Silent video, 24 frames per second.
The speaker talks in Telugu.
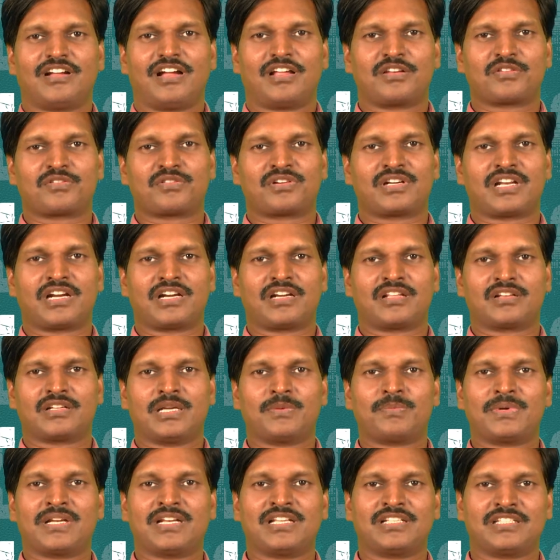అనుకుంటుంటారు
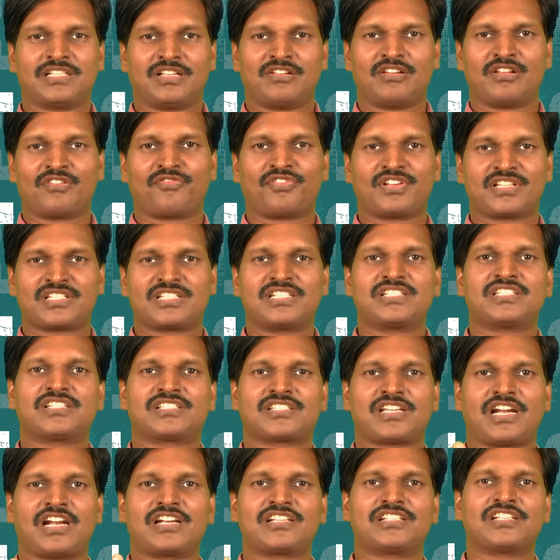ఏమని జనవరి ఫస్ట్ నుంచి
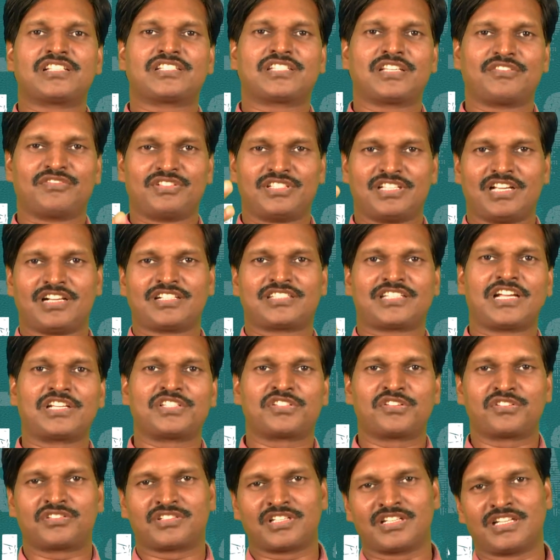స్టార్ట్ చేస్తే విజయాలు
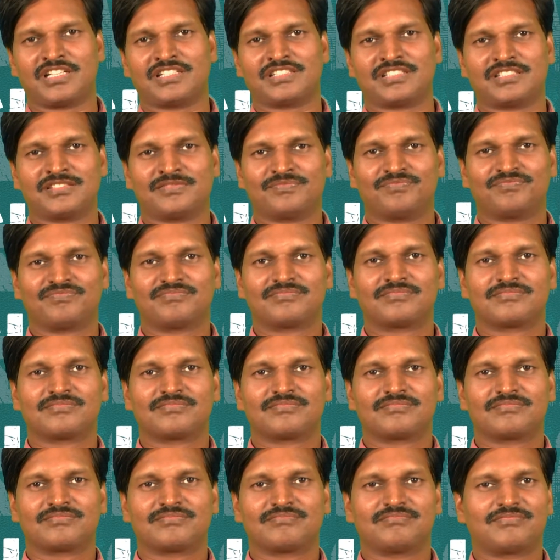సాధించవచ్చు అనేసి
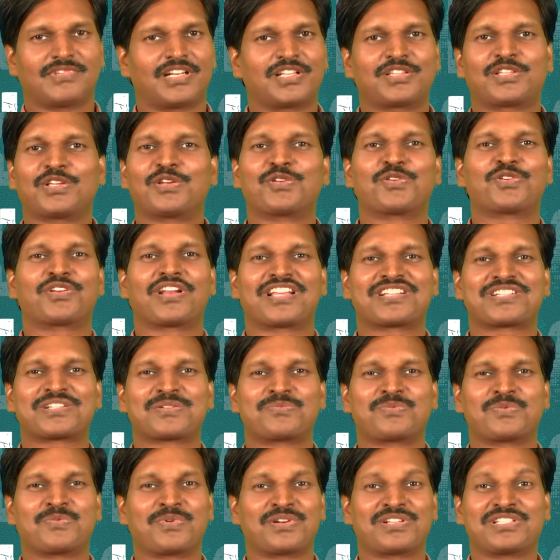మన తెలుగు
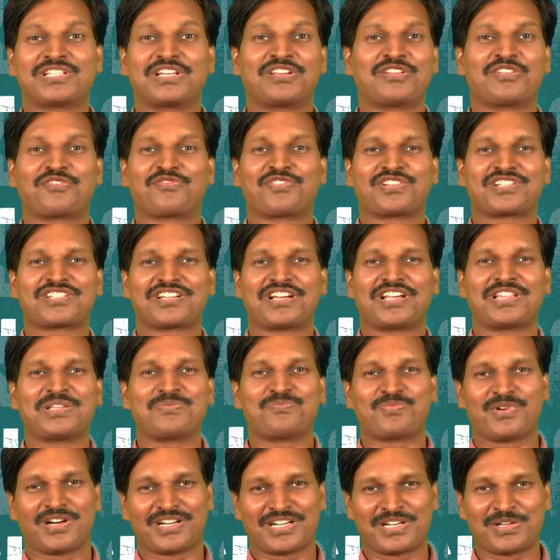రాష్ట్రము మన జనవరి ఫస్ట్ కాదు
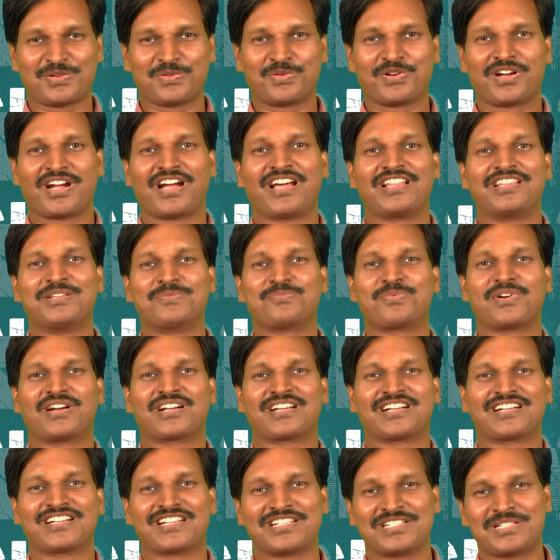ఇంపార్టెంట్ ఉగాది
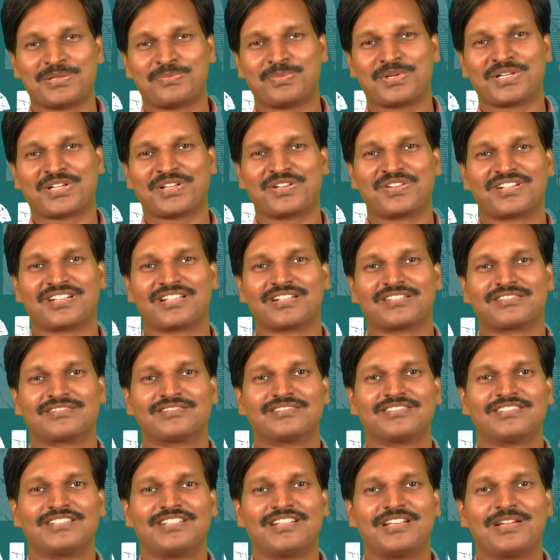ఇంపార్టెంట్ అని చెప్పేటోళ్ళు ఉంటారు
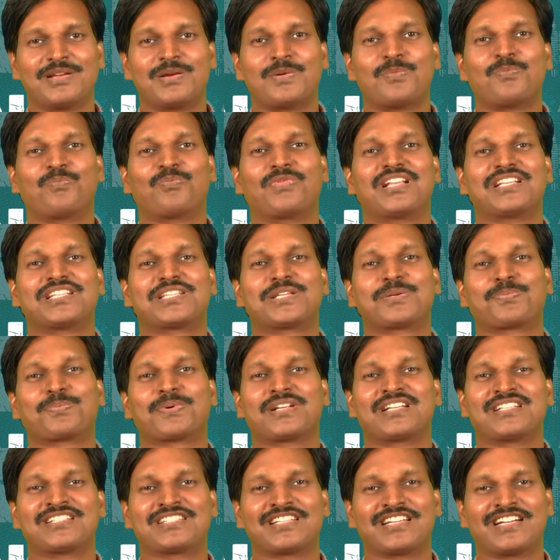మంచి
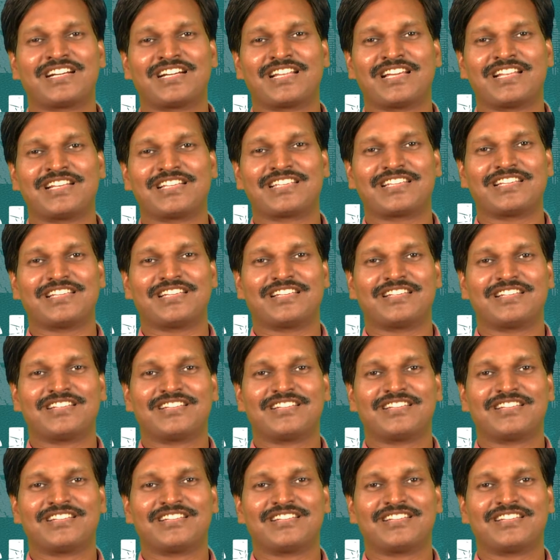పని చేయడానికి